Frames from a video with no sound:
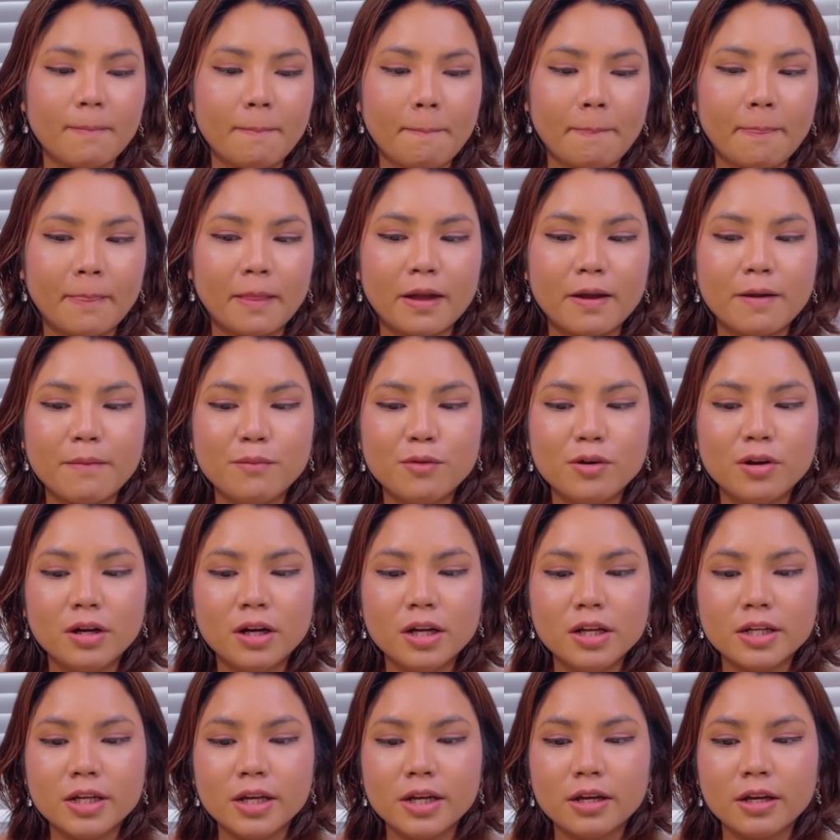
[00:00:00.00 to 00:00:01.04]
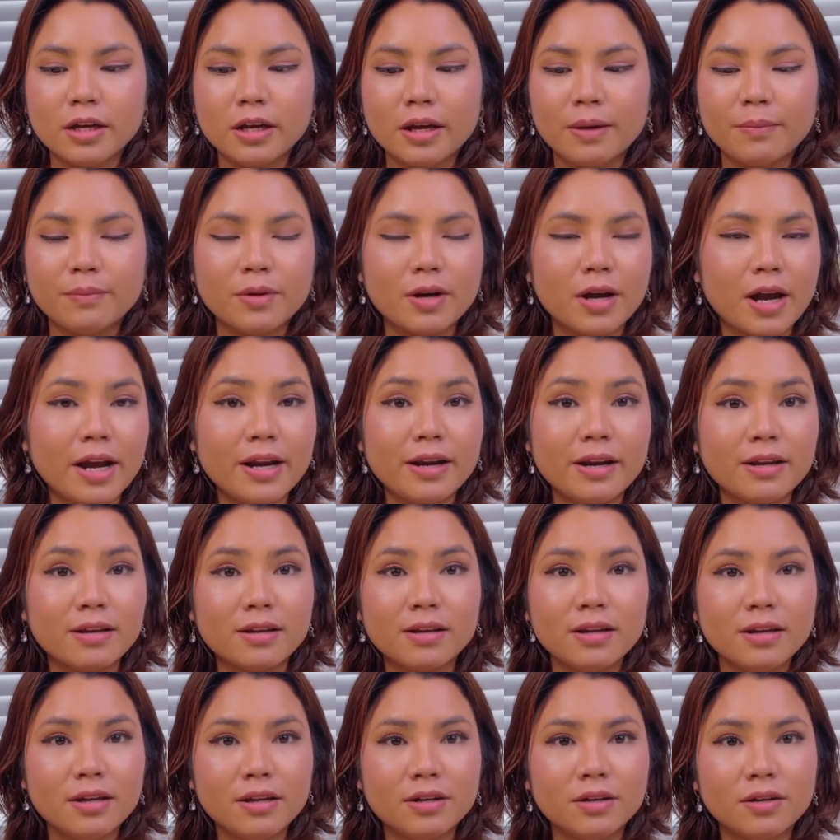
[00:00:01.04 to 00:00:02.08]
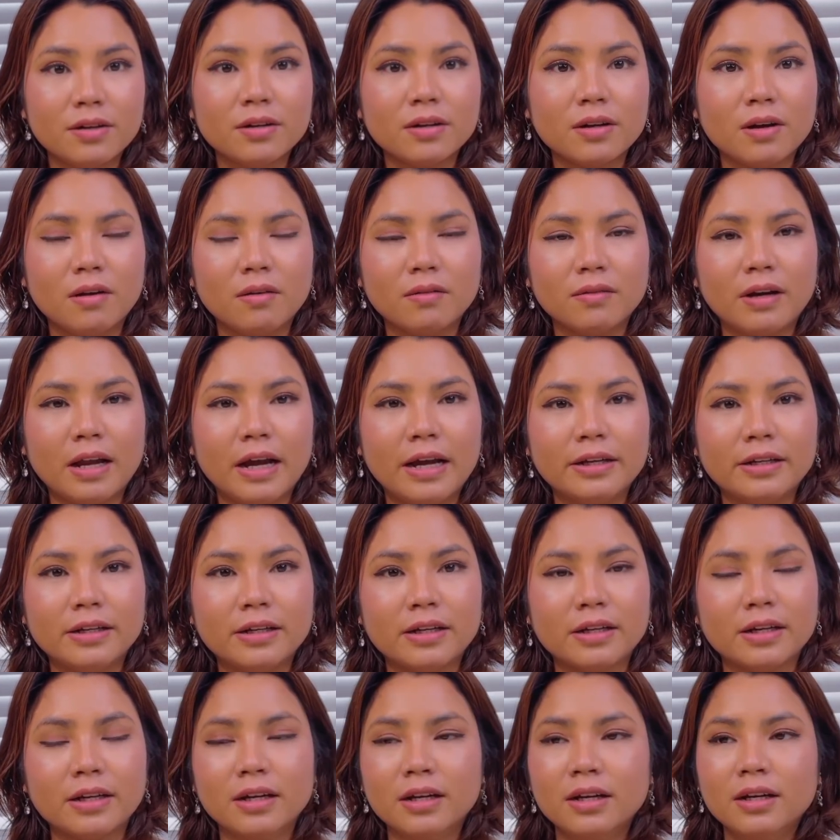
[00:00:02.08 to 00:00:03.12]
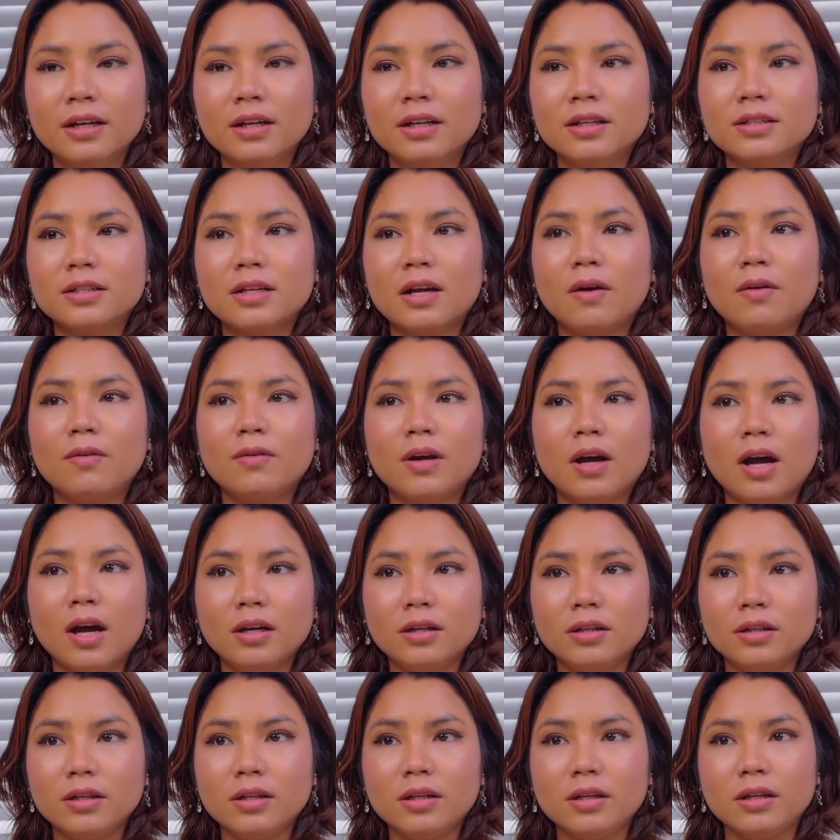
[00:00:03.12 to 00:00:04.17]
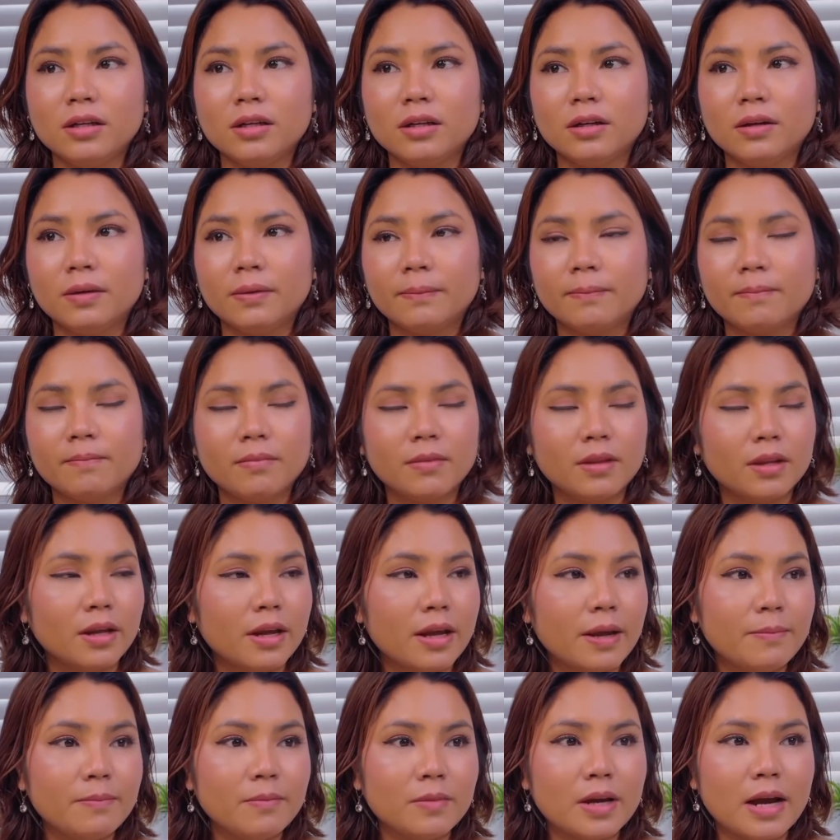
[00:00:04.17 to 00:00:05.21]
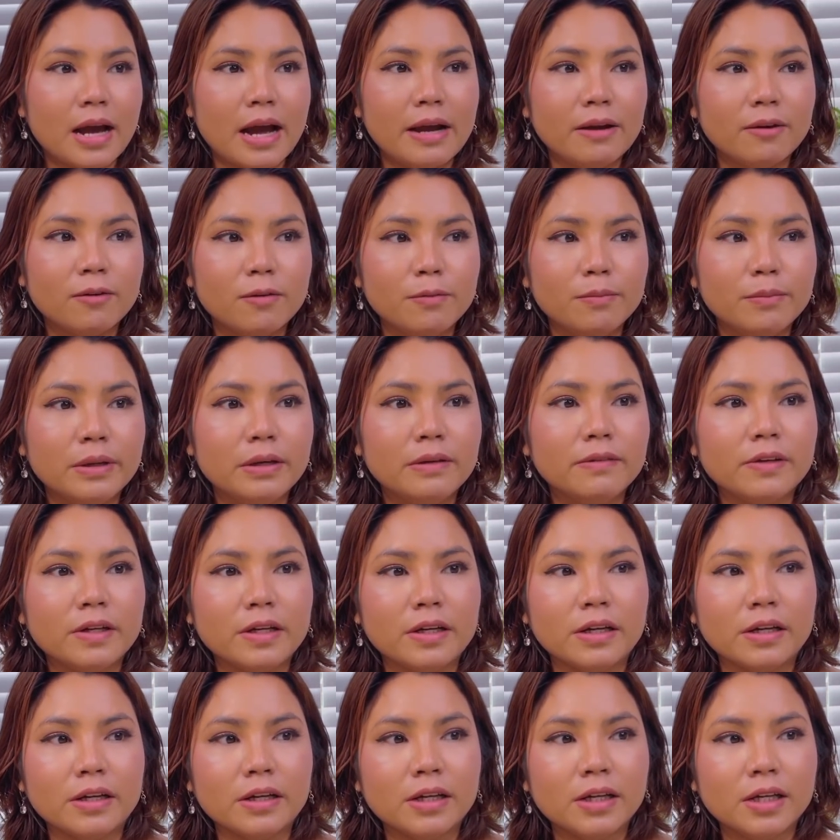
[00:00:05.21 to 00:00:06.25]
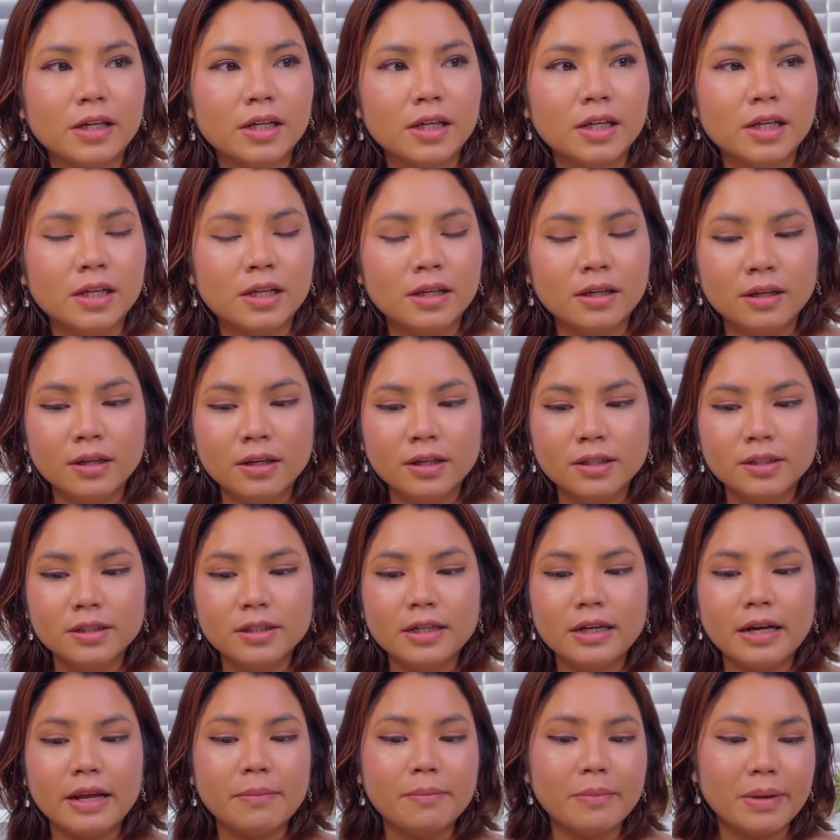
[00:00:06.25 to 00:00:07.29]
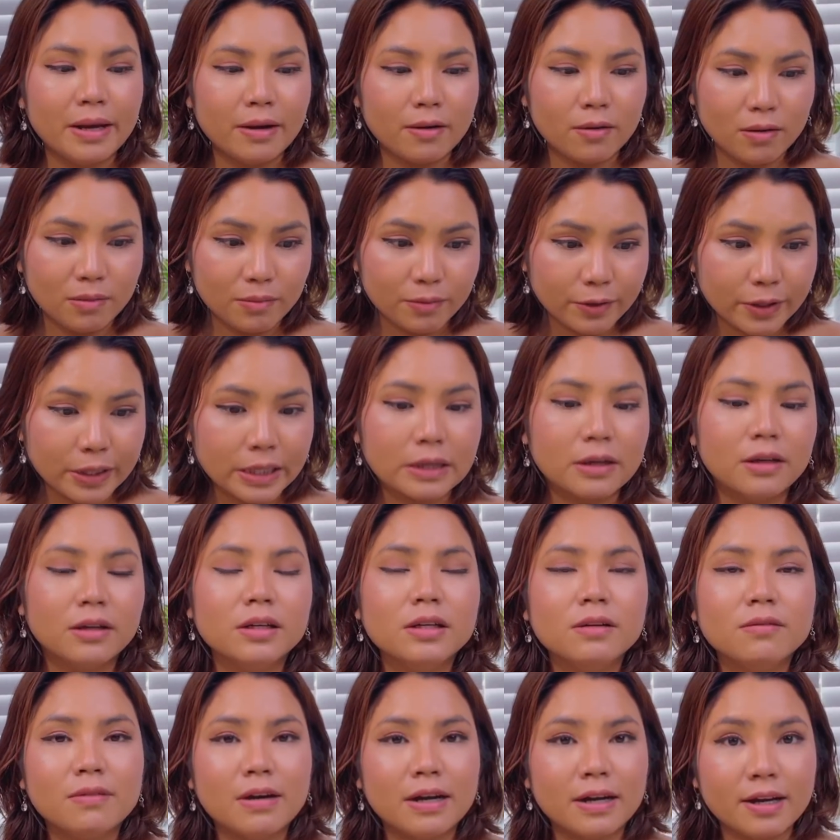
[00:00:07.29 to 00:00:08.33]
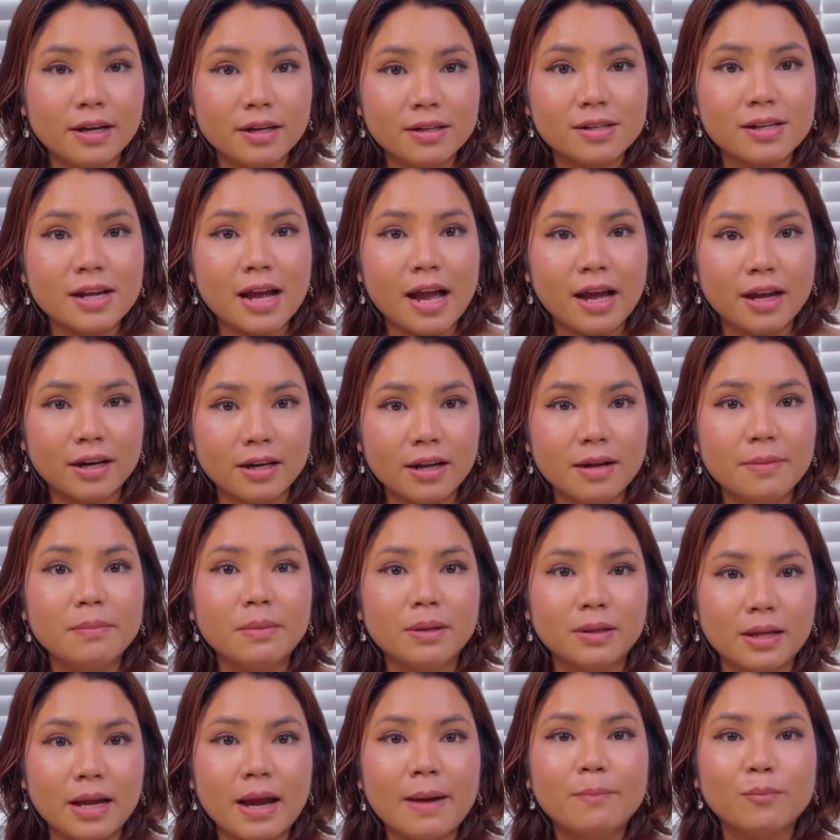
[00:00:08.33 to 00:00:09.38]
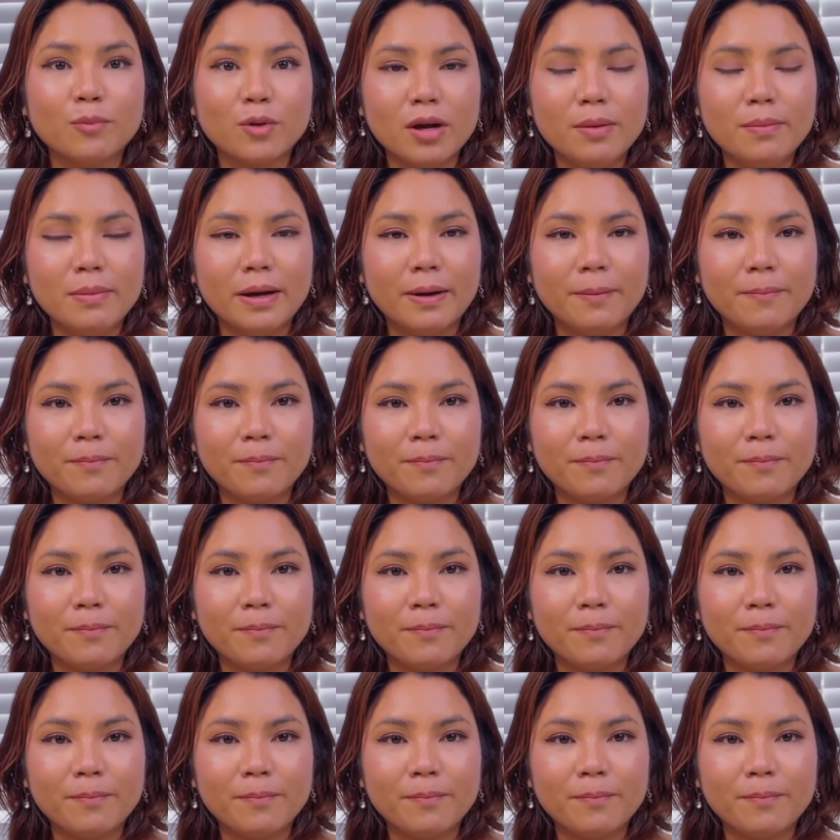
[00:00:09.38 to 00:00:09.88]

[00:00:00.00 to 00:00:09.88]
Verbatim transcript: thì mới nói chuyện với em gái này kia thôi còn lại thì sau đó thì em gái của Mary với lại mẹ của Mary có đi qua khách sạn để mà thăm các bạn